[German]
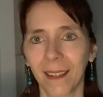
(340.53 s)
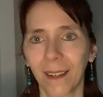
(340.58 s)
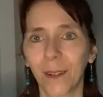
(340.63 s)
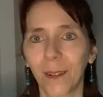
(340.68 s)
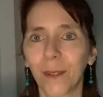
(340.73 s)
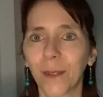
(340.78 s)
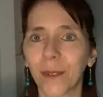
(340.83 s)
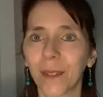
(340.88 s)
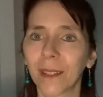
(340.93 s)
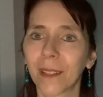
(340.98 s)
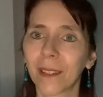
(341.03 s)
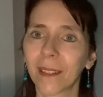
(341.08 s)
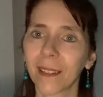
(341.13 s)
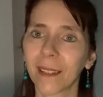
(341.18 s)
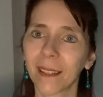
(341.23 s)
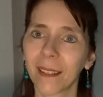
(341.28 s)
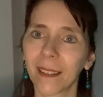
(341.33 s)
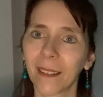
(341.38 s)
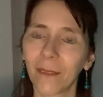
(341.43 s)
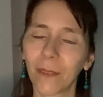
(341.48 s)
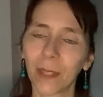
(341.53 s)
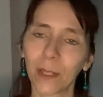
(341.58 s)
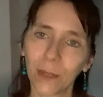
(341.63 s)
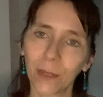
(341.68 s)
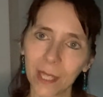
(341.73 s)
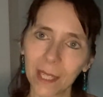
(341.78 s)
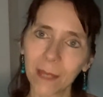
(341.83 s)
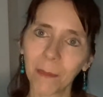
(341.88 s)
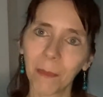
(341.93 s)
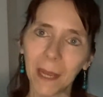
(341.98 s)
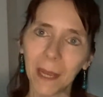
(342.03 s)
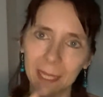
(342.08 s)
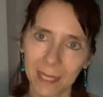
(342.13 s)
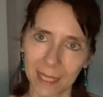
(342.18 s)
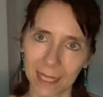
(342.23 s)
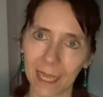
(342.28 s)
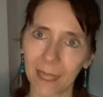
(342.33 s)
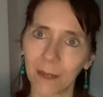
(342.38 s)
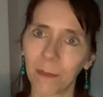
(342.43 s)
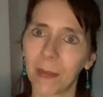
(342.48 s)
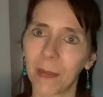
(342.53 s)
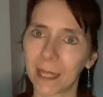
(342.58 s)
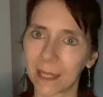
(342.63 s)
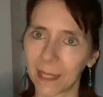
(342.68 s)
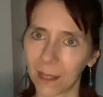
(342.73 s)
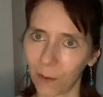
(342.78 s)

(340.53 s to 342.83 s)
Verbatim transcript: Und wenn du diese beiden Sachen machst,